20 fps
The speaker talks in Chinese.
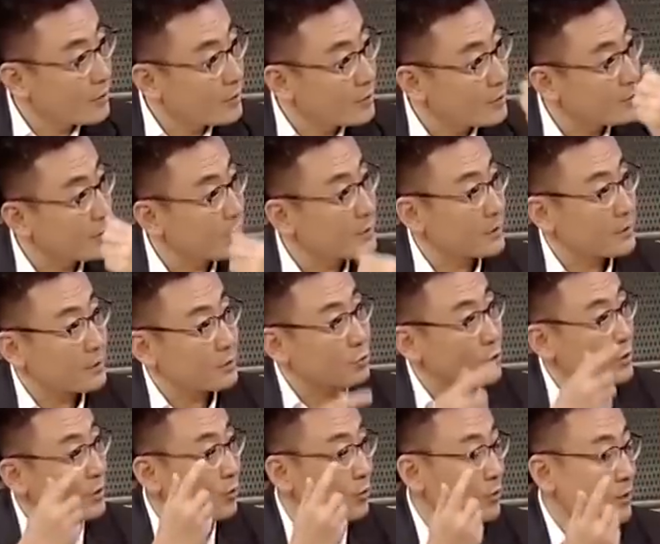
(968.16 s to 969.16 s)
哏的身上，他
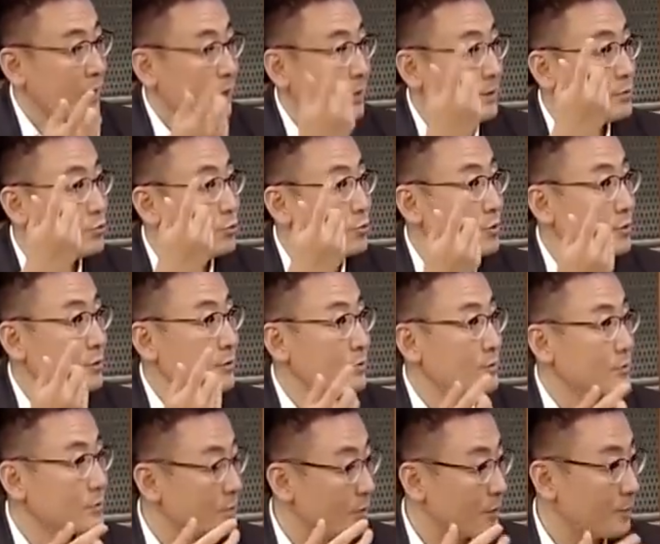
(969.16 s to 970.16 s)
最后给一句，
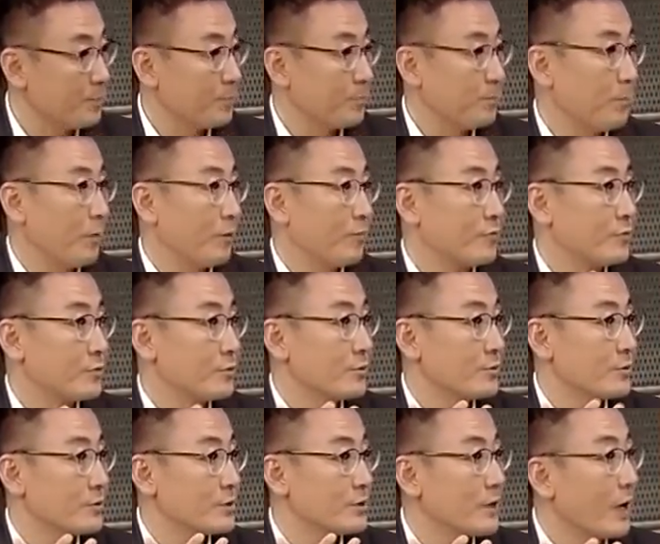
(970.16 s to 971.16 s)
这包袱就
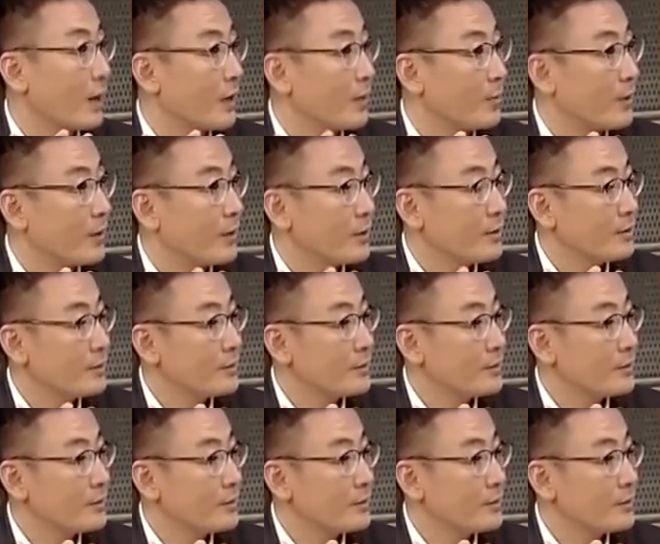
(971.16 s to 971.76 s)
炸了吗？